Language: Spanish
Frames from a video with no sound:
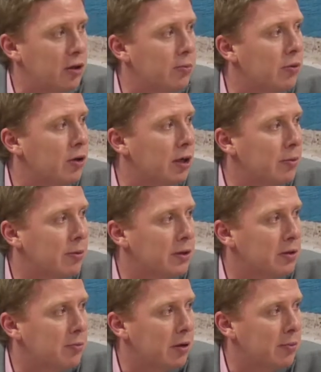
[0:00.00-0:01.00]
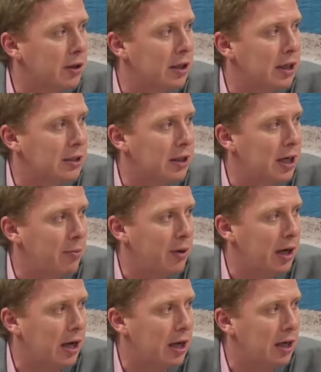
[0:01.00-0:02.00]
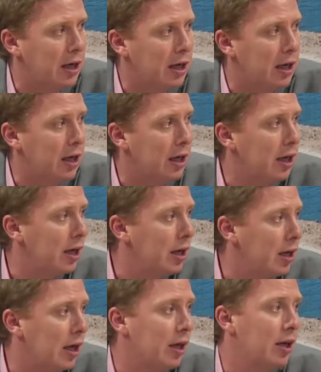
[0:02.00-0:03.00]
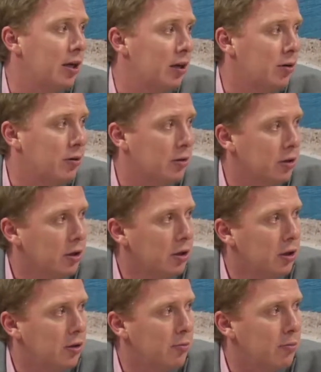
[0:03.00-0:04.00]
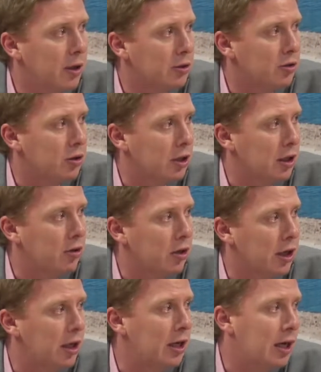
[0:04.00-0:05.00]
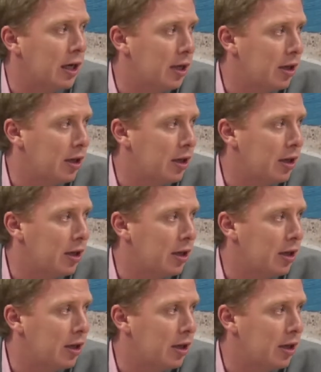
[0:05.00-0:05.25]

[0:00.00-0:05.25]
problemas? Principalmente las cerámicas y, y de los mazos de lo que era